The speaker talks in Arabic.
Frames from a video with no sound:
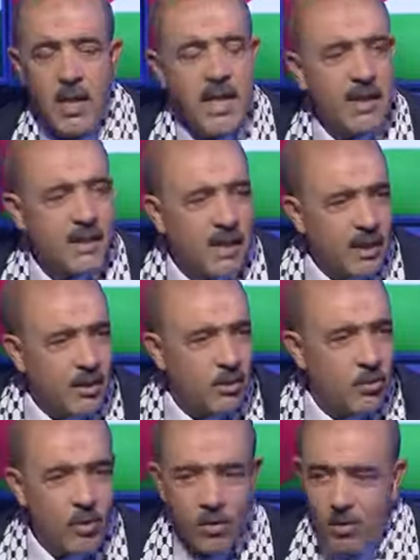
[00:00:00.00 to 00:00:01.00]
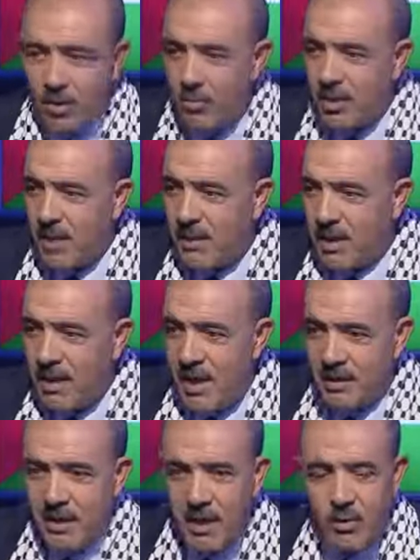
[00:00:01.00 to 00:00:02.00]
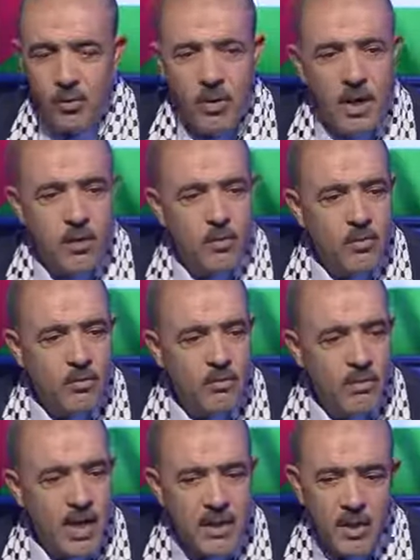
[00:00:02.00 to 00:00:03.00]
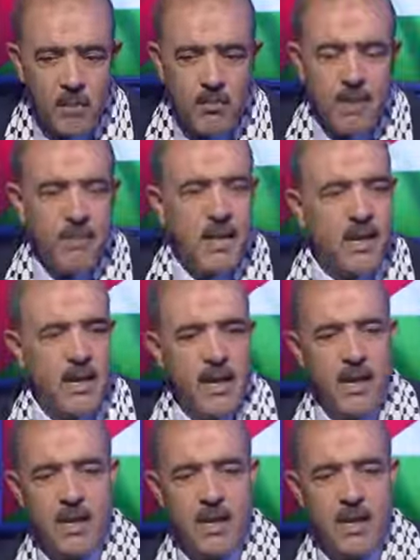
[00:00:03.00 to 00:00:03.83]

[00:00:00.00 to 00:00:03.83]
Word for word: كنا نعتقد وكل المتابعين كانوا يعتقدوا انه هذا ربما